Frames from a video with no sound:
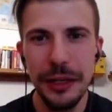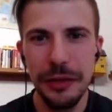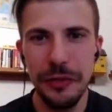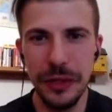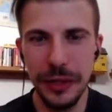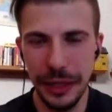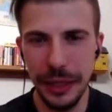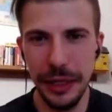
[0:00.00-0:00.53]

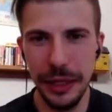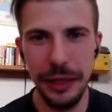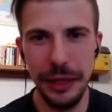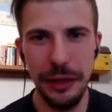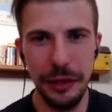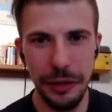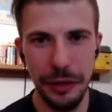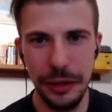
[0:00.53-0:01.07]
In,
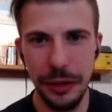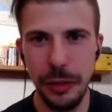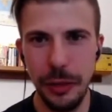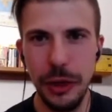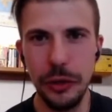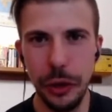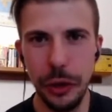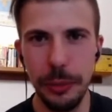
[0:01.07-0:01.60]
eh,
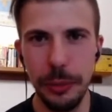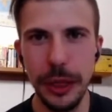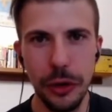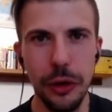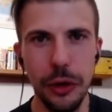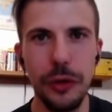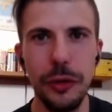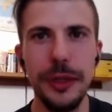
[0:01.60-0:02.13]
quando ero
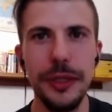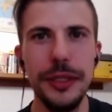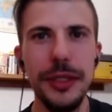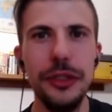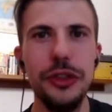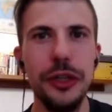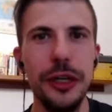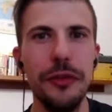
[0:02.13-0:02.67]
piccolo, come ti
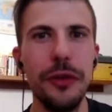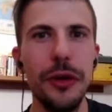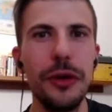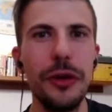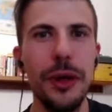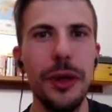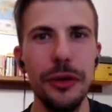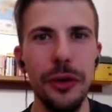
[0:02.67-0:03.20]
dicevo,
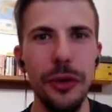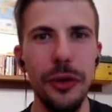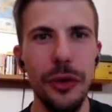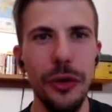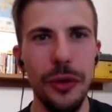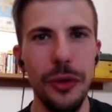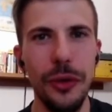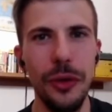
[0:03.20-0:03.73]

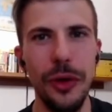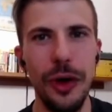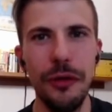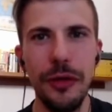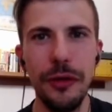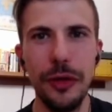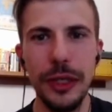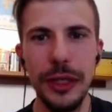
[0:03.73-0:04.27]
quando
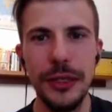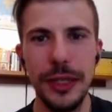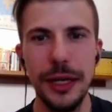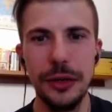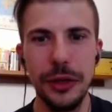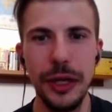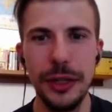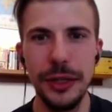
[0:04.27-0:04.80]
avevo
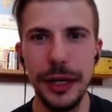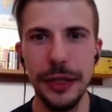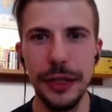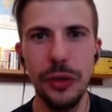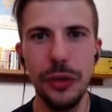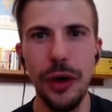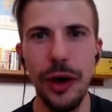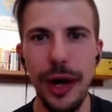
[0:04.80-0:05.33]
iniziato ad andare a
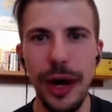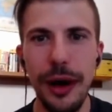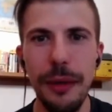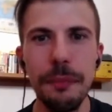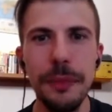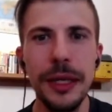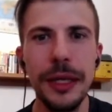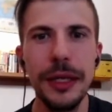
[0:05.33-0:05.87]
scuola,
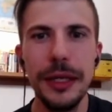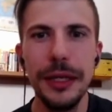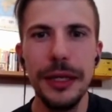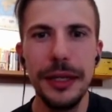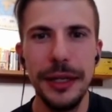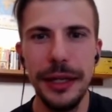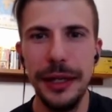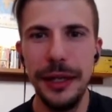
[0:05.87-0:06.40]

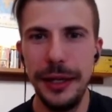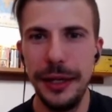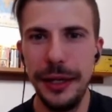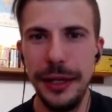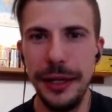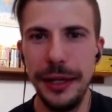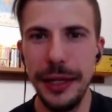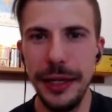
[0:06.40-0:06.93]

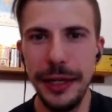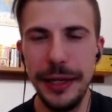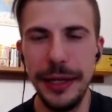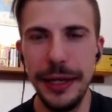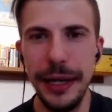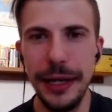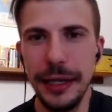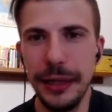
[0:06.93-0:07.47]
eh,
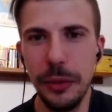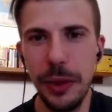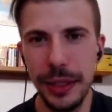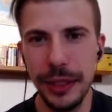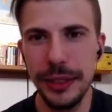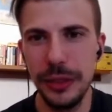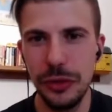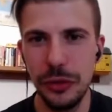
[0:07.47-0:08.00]
la lingua
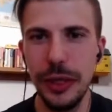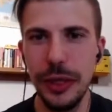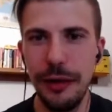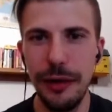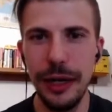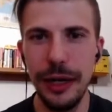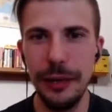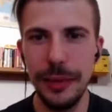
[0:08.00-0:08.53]
che si
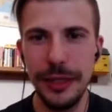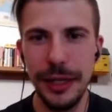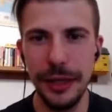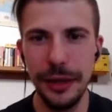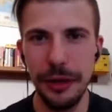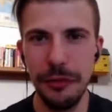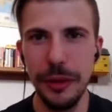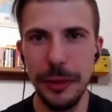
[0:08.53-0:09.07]
studiava
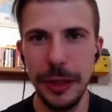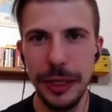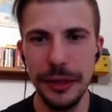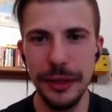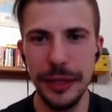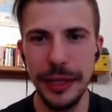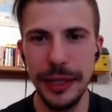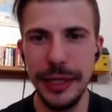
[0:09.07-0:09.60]
all'elementare era
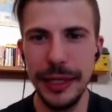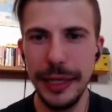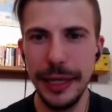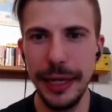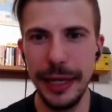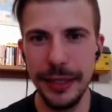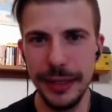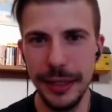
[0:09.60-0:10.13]
ovviamente
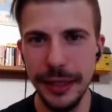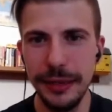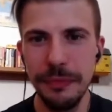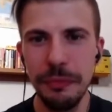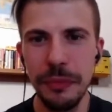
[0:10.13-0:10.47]
l'inglese.